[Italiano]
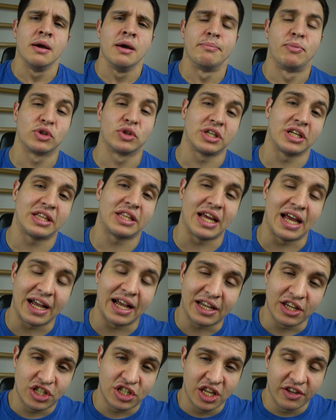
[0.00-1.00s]
potete
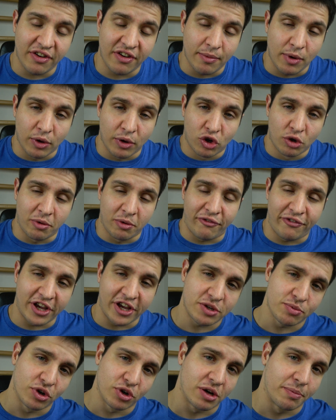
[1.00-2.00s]
anche iscrivervi al gruppo
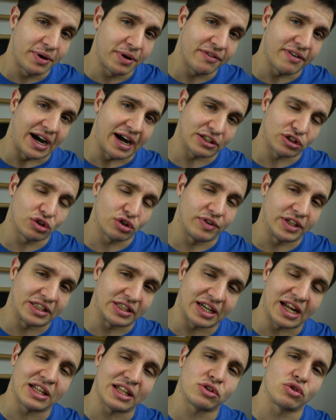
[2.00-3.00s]
facebook privato dove
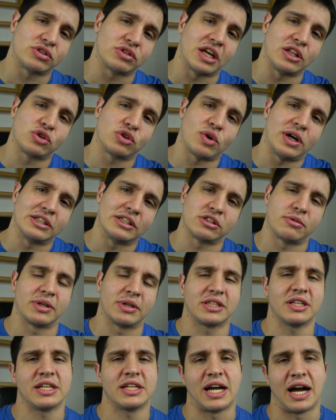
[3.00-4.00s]
tratto tanto altro
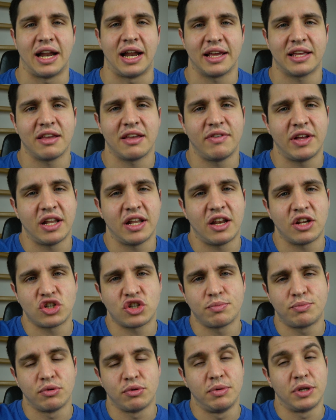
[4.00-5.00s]
materiale che viene
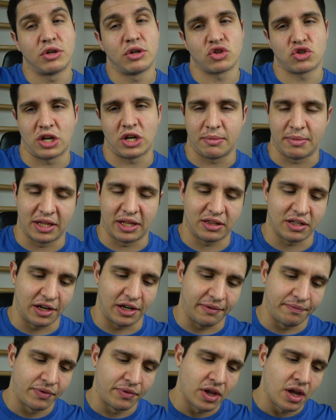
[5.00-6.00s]
reso pubblico solamente
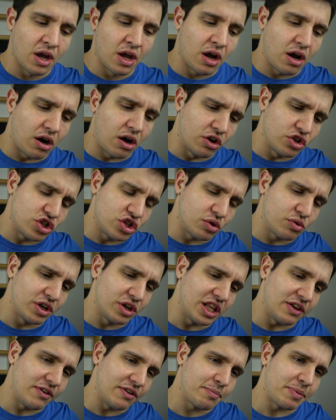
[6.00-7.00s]
lì oggi
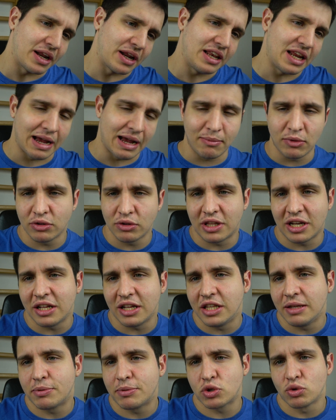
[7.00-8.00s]
quindi vi parliamo
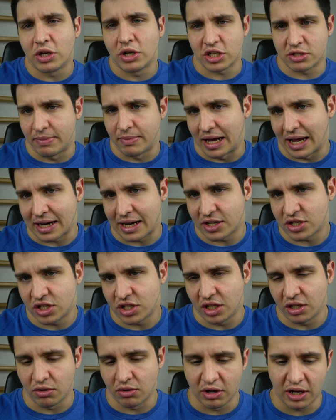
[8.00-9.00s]
delle dip sulla sbarra
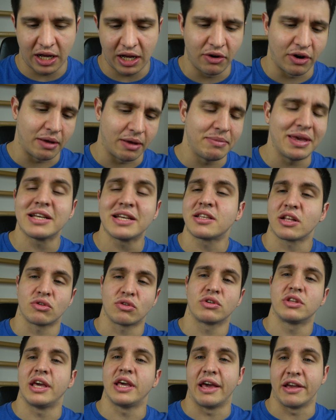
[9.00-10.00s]
singola allora mi è
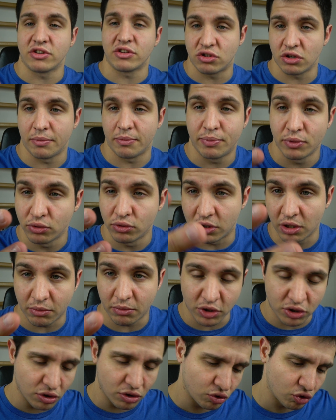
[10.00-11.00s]
stato chiesto appunto in
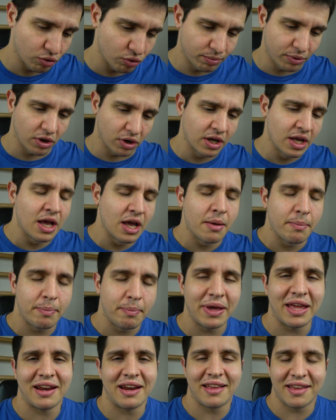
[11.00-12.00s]
questo gruppo
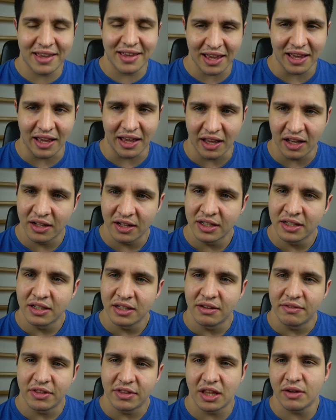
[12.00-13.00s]

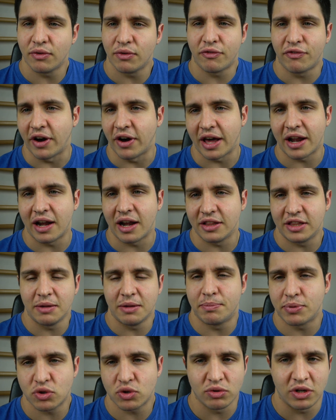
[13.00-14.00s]
perché devo fare le
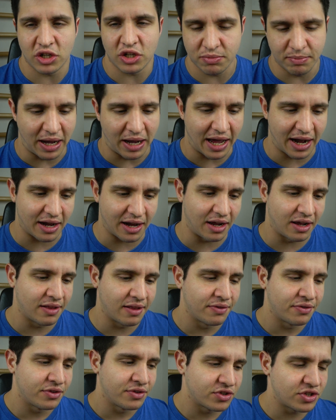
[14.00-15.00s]
dip sulla
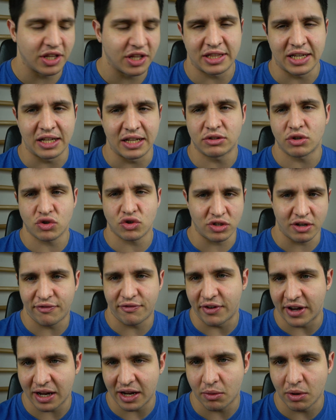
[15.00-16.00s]
sbarra se tanto so già
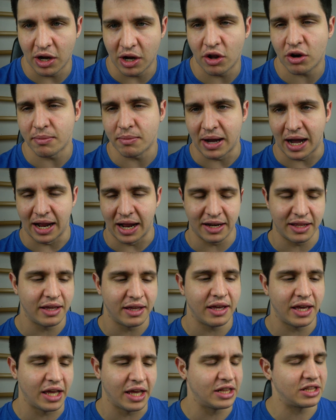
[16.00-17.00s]
fare quelle
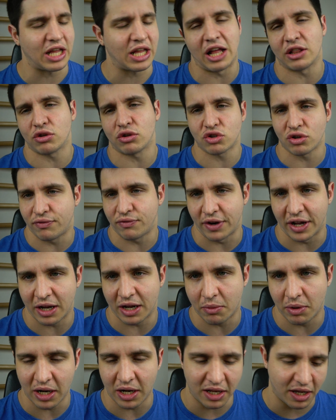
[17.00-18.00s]
normali e tanto so
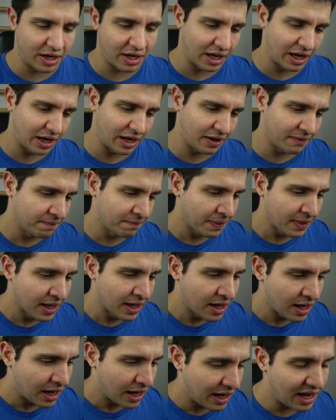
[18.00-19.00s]
fare quelle agli anelli.
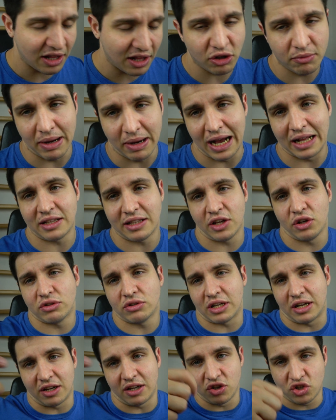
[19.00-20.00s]
La domanda io
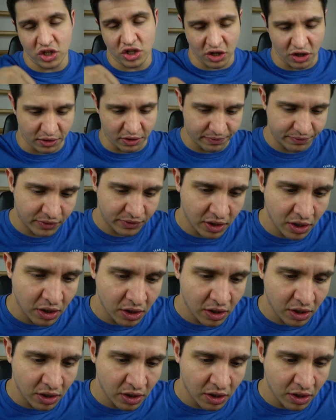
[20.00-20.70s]
te la rigiro.